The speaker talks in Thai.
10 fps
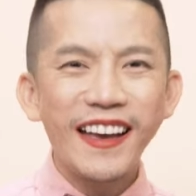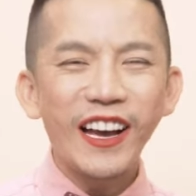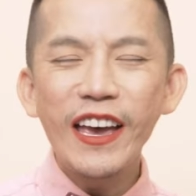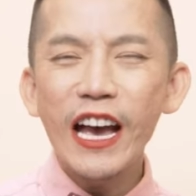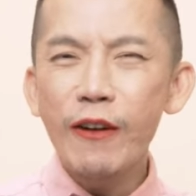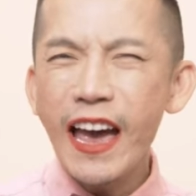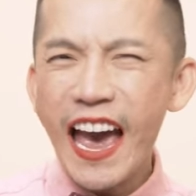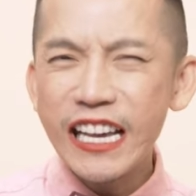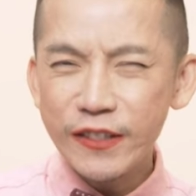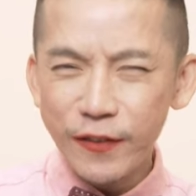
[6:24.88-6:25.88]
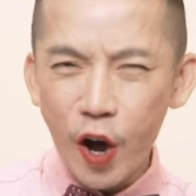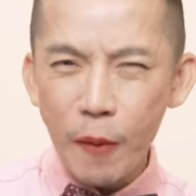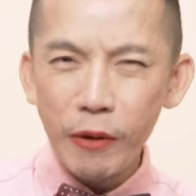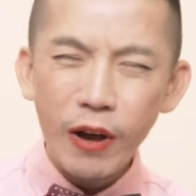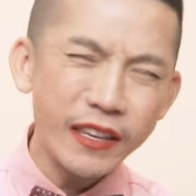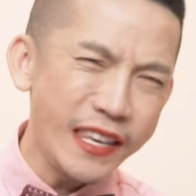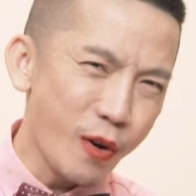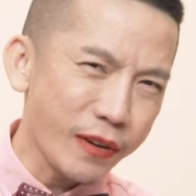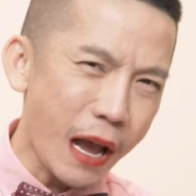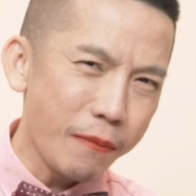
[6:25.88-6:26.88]
เขาเรียกคำว่า as for แปลว่าเกี่
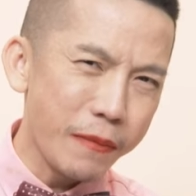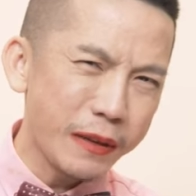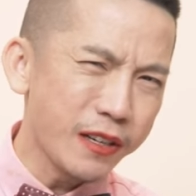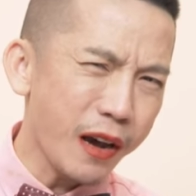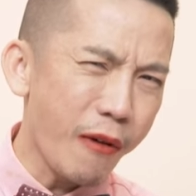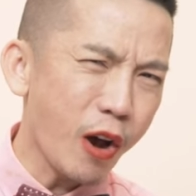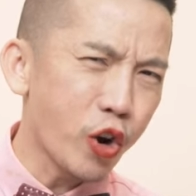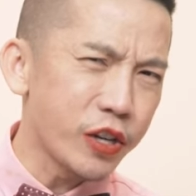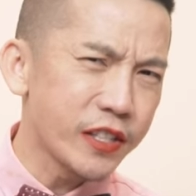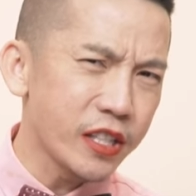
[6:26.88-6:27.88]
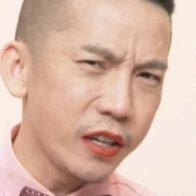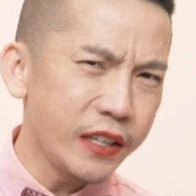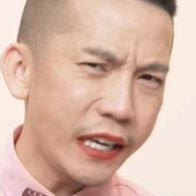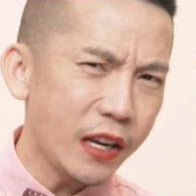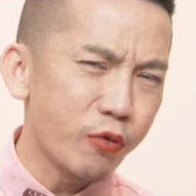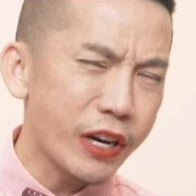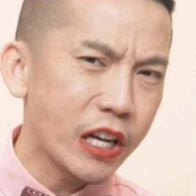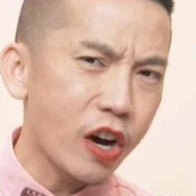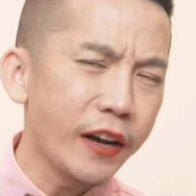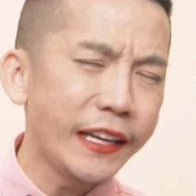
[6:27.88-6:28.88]
ยวกับมันคือคำว่า concerning
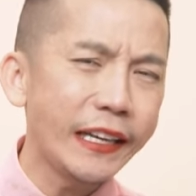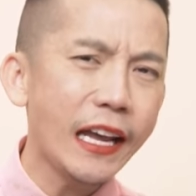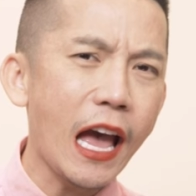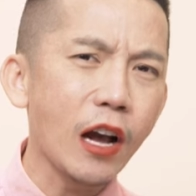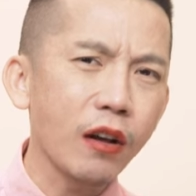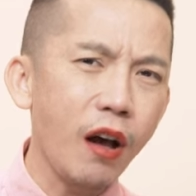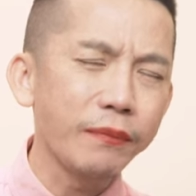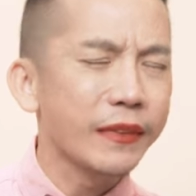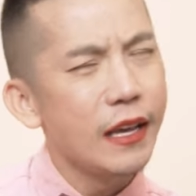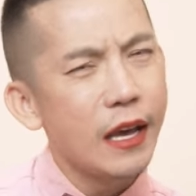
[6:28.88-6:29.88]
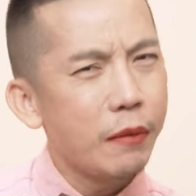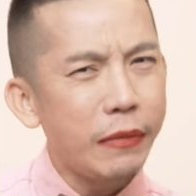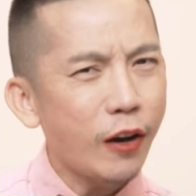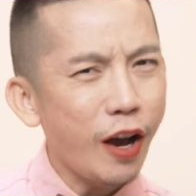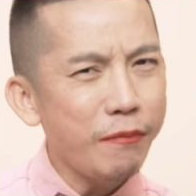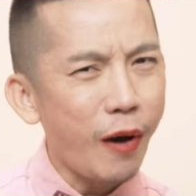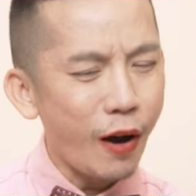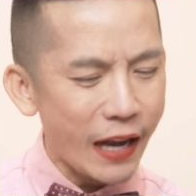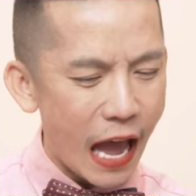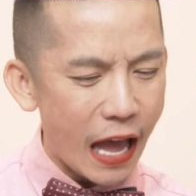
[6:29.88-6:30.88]
regarding นะคะก็ไม่ค่อยเห
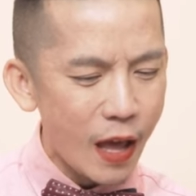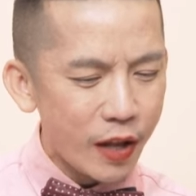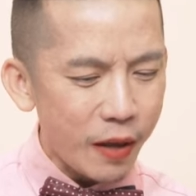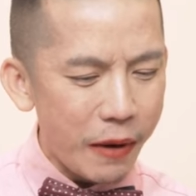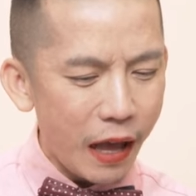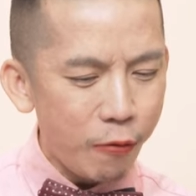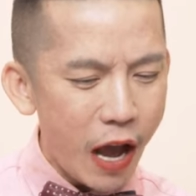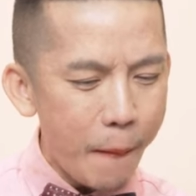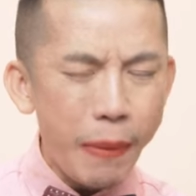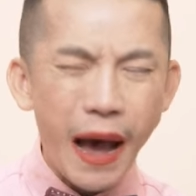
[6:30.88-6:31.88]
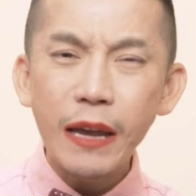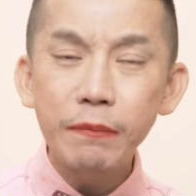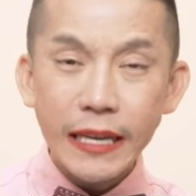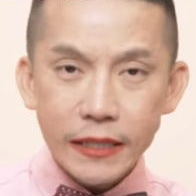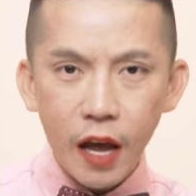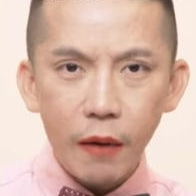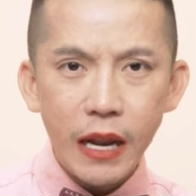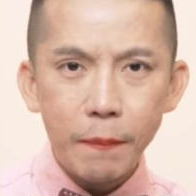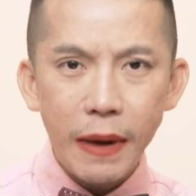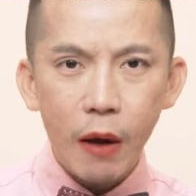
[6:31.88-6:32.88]
มาะค่ะต่อมาคำว่า by means of
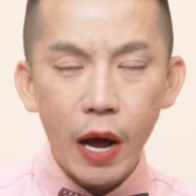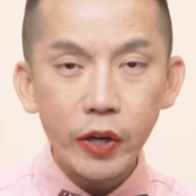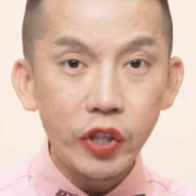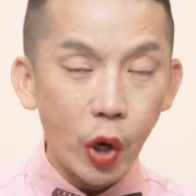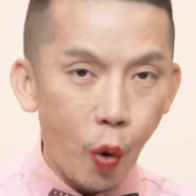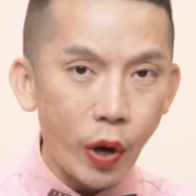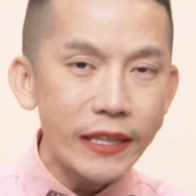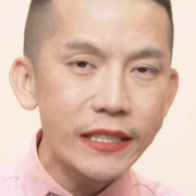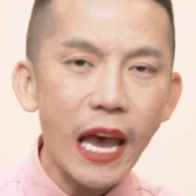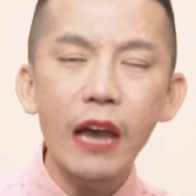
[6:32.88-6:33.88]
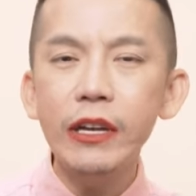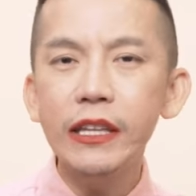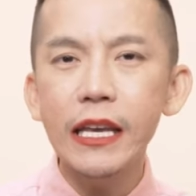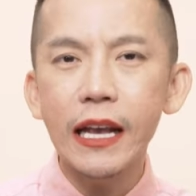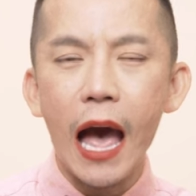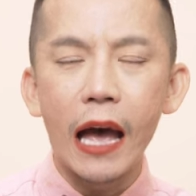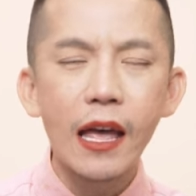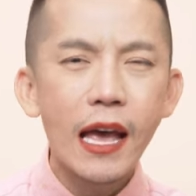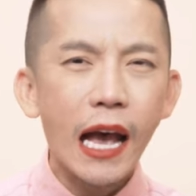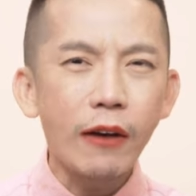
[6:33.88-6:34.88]
เนี่ยแปลว่าโดยใช้วิธีค่ะ
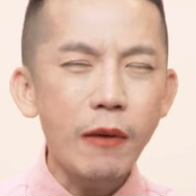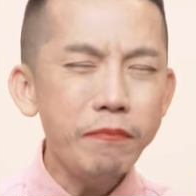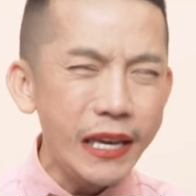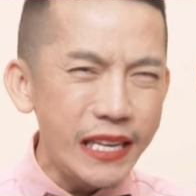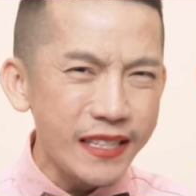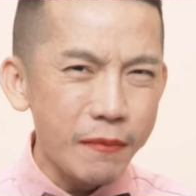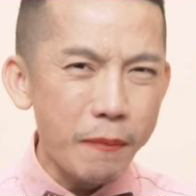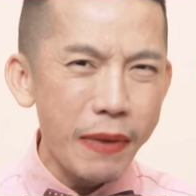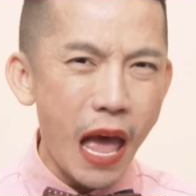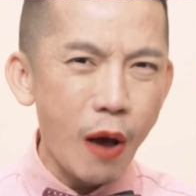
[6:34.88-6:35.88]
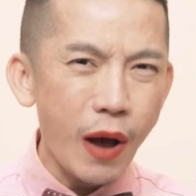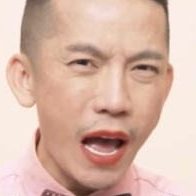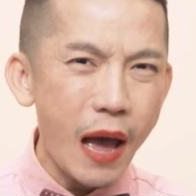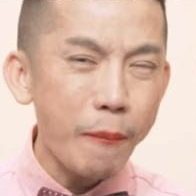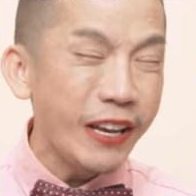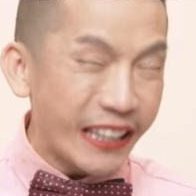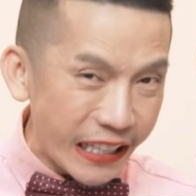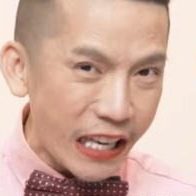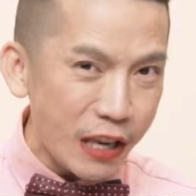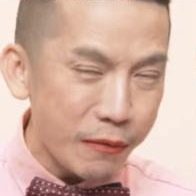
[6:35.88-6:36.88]
คำว่า means เนี่ยมันแปลว่าวิ
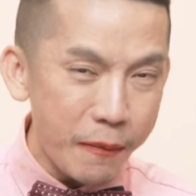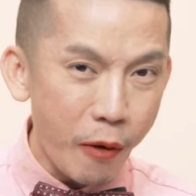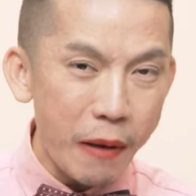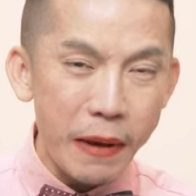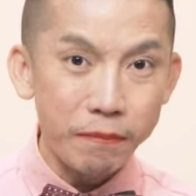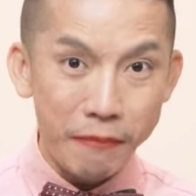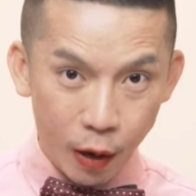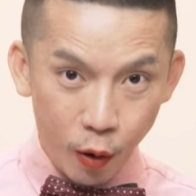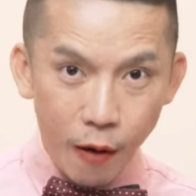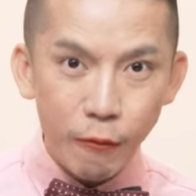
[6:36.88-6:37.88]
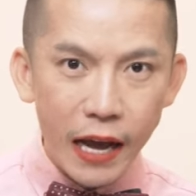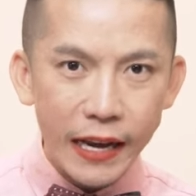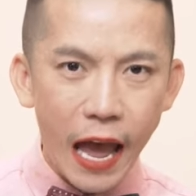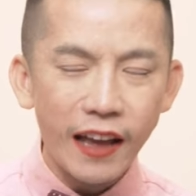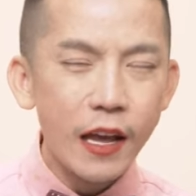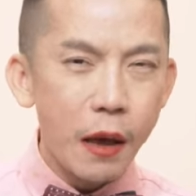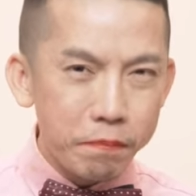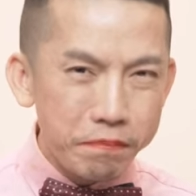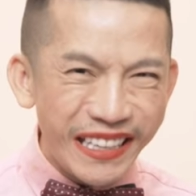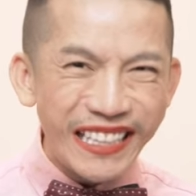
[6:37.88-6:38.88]
ธีไม่ได้แปลว่าแบบหมายความว่านะ
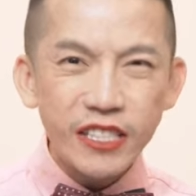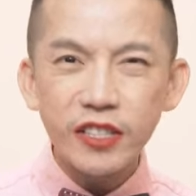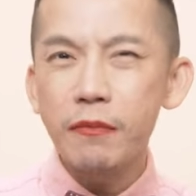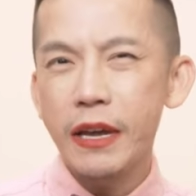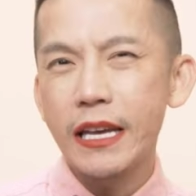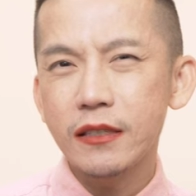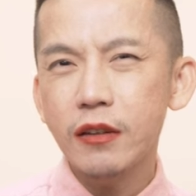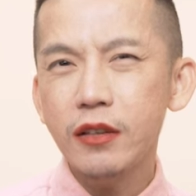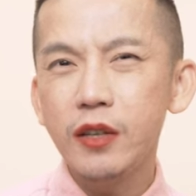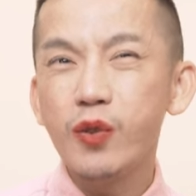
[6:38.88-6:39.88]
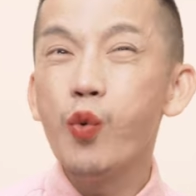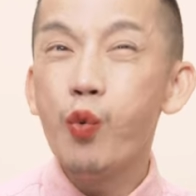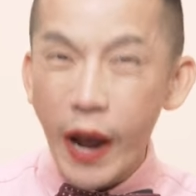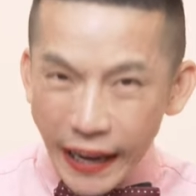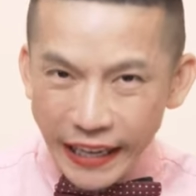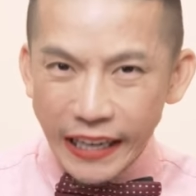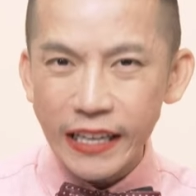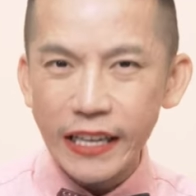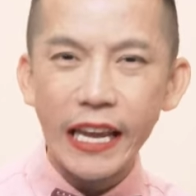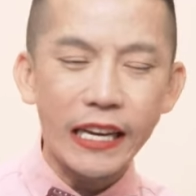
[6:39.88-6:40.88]
means เติม s ก็คือ way
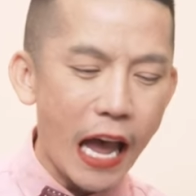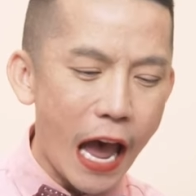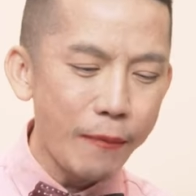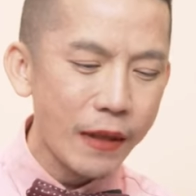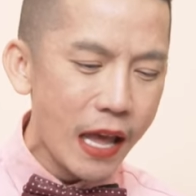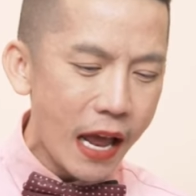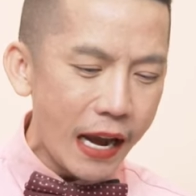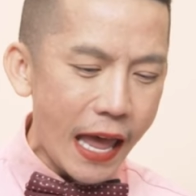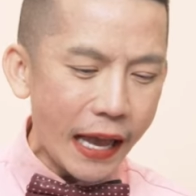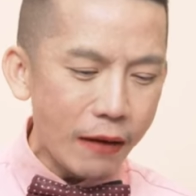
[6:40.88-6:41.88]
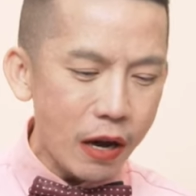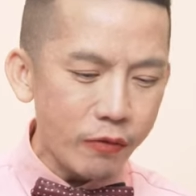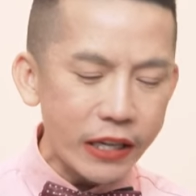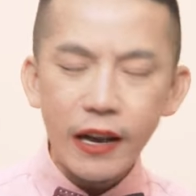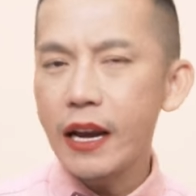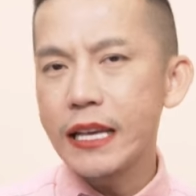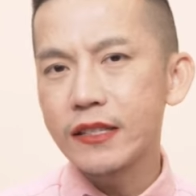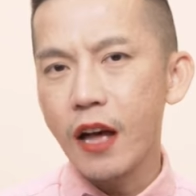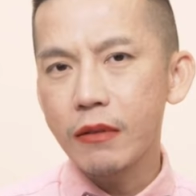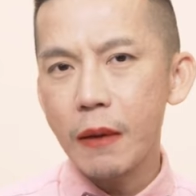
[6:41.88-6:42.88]
นั่นเองนะคะและคำว่า regardless
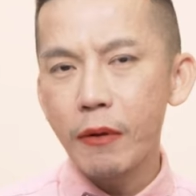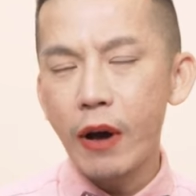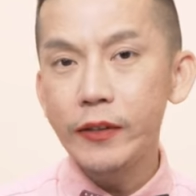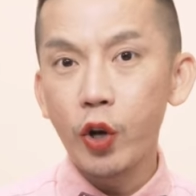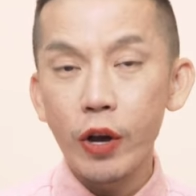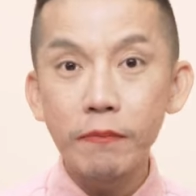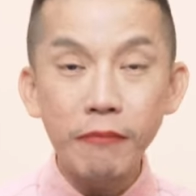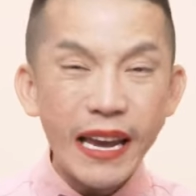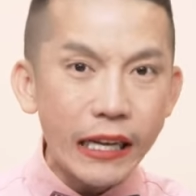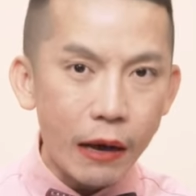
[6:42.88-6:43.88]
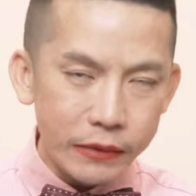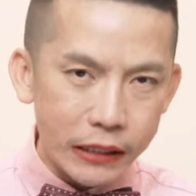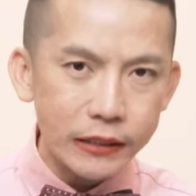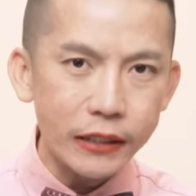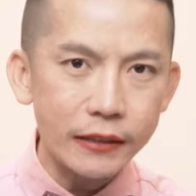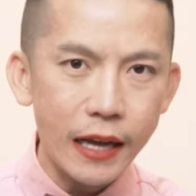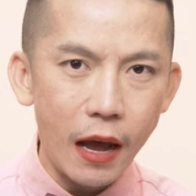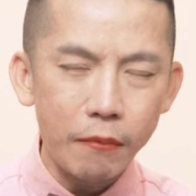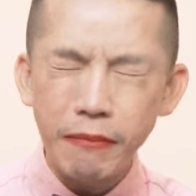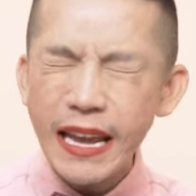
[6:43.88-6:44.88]
of ค่ะแปลว่าโดยไม่คำนึงถึง
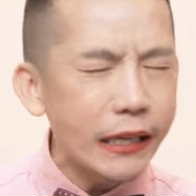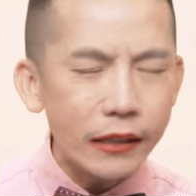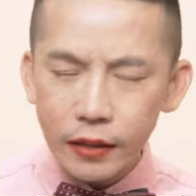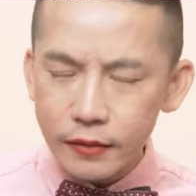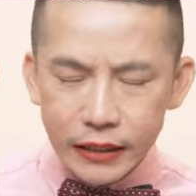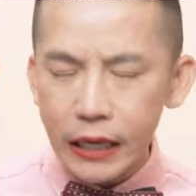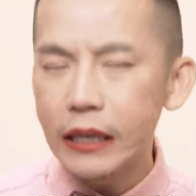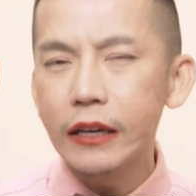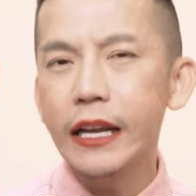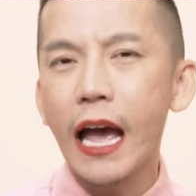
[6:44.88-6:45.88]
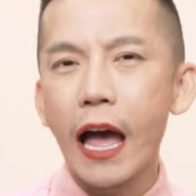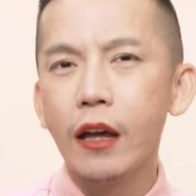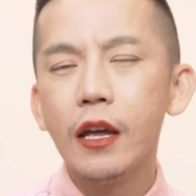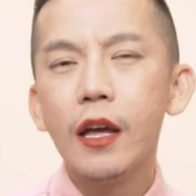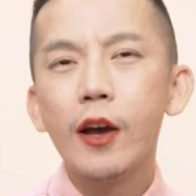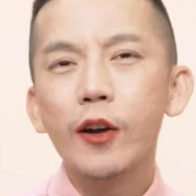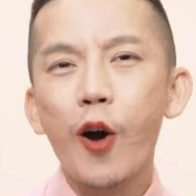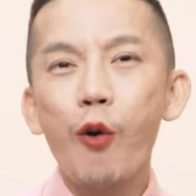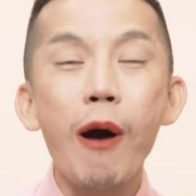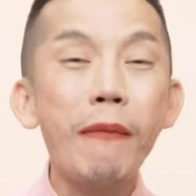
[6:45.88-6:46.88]
ค่ะไม่คิดถึงสิ่งนั้นเลยนะคะ
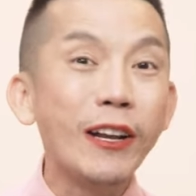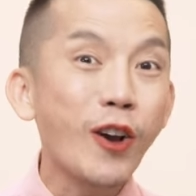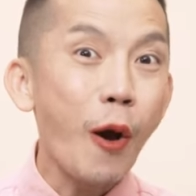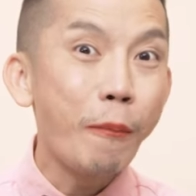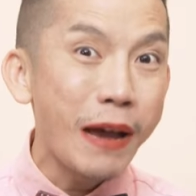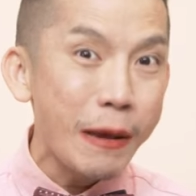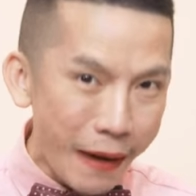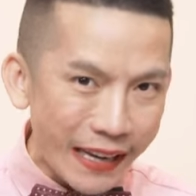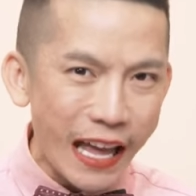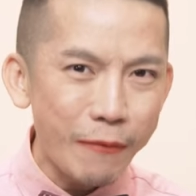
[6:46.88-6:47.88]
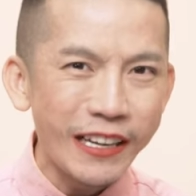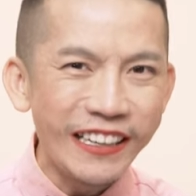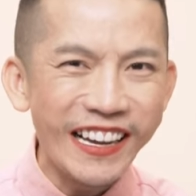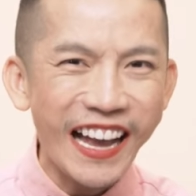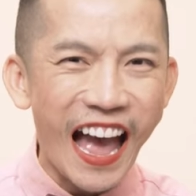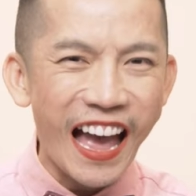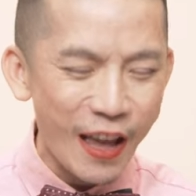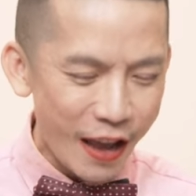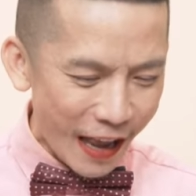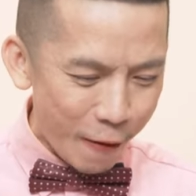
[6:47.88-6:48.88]
ก็ความหมายก็ไม่ไปตามในเรื่องค่ะ
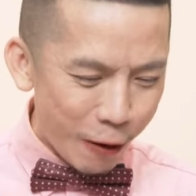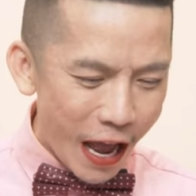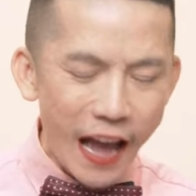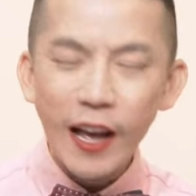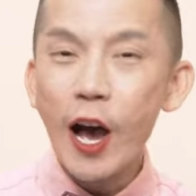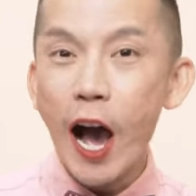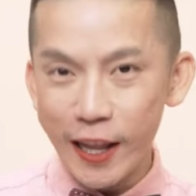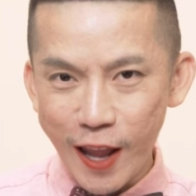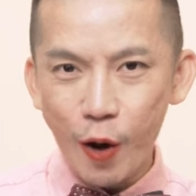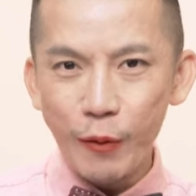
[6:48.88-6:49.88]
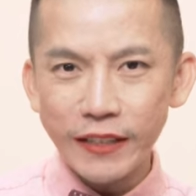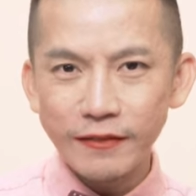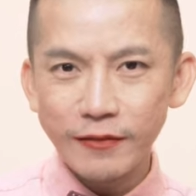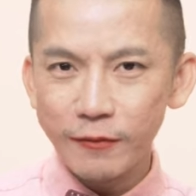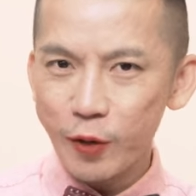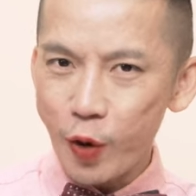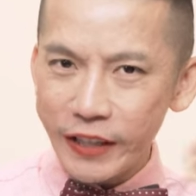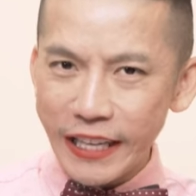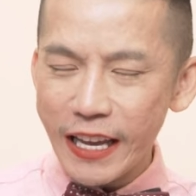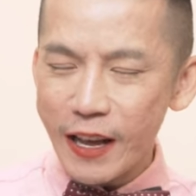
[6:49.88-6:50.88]
คำว่า along with คน
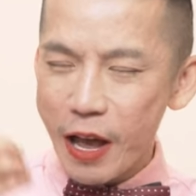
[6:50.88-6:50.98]
นี้